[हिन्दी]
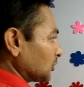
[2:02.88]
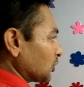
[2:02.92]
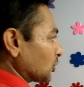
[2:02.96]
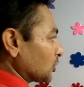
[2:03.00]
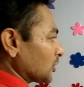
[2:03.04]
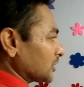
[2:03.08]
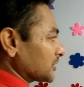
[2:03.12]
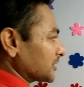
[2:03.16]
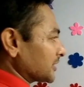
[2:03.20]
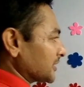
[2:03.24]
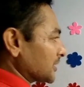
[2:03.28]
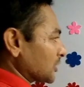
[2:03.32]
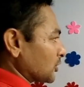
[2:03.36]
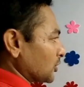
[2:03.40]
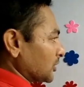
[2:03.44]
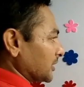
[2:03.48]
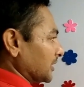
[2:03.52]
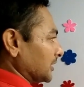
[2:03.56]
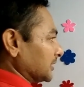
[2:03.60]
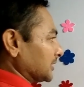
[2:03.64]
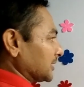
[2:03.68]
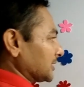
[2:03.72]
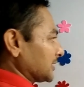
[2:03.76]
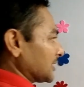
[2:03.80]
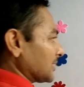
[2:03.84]
दोनों से ये कोई
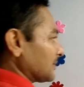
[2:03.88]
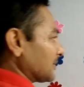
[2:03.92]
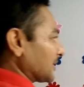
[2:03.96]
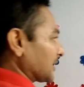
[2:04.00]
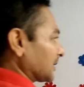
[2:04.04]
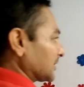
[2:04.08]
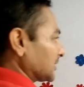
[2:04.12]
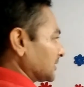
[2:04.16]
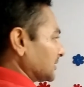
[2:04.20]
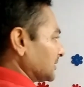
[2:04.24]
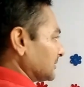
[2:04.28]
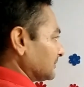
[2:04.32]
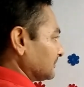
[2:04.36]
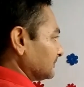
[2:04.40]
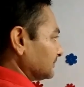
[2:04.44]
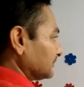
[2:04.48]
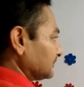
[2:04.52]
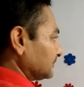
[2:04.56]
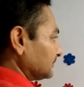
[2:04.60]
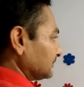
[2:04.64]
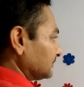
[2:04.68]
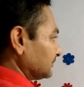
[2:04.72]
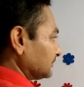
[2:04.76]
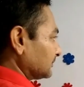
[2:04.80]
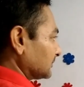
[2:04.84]
गलत नहीं है हमारा तीन
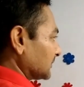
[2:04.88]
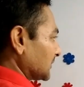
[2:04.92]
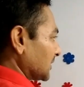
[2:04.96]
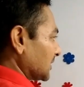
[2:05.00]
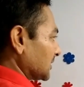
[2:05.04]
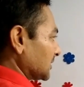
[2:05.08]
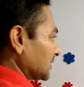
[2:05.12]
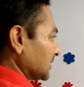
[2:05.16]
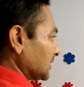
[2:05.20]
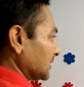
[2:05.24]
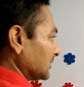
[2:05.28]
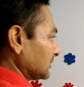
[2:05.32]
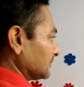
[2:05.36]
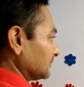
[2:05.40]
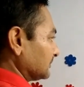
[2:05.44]
ये तीन